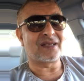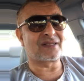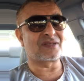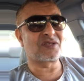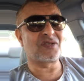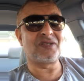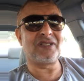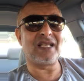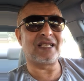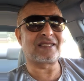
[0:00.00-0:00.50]

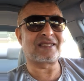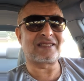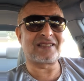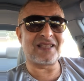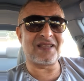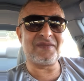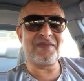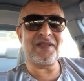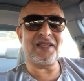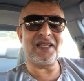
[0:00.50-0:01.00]
الرسول
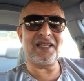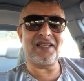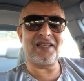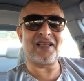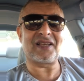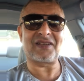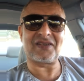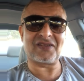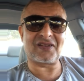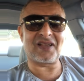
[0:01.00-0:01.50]
يستمع
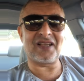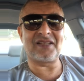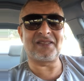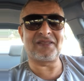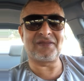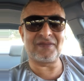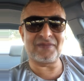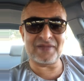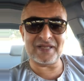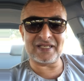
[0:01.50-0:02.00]
الى قراءه
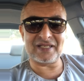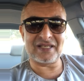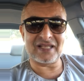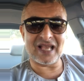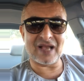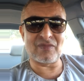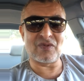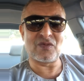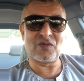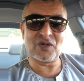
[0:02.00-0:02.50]
مين
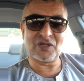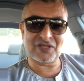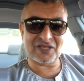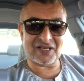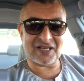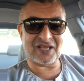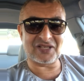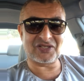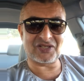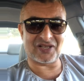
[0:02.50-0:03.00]
ابو
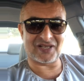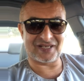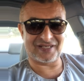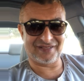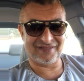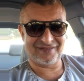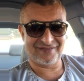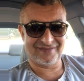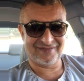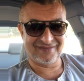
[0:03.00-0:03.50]
موسى الاشعري